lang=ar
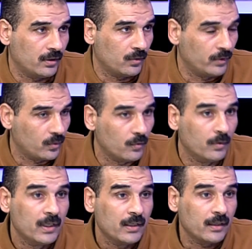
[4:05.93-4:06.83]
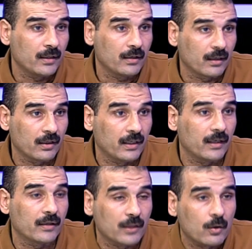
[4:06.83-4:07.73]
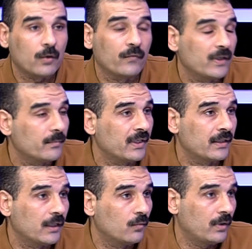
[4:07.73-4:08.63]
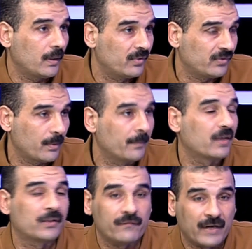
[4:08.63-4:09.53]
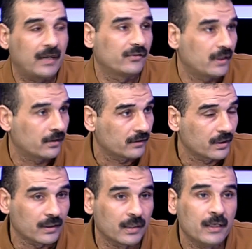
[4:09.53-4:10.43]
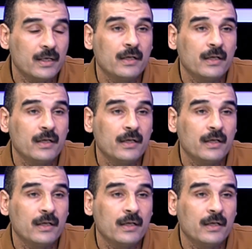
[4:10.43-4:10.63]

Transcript: اغلقوا جراء توقف الامداد او بسبب ارتفاع اسعار الطاقه